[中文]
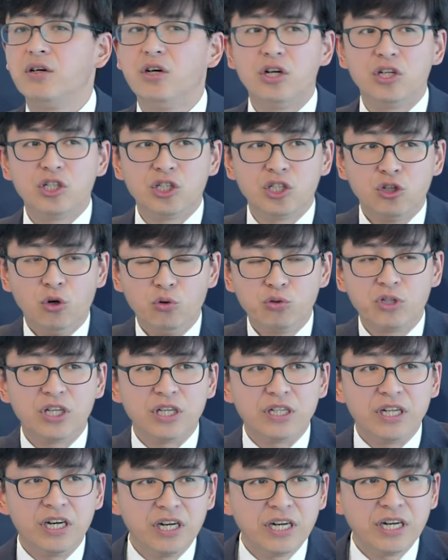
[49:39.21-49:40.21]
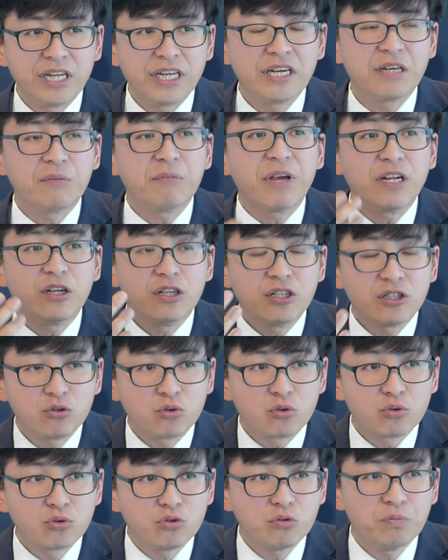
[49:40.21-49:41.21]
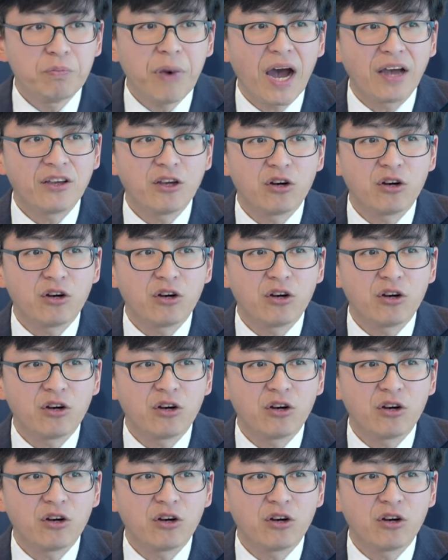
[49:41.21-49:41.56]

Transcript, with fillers: 嗯，肉体的和灵里面的这种惧怕，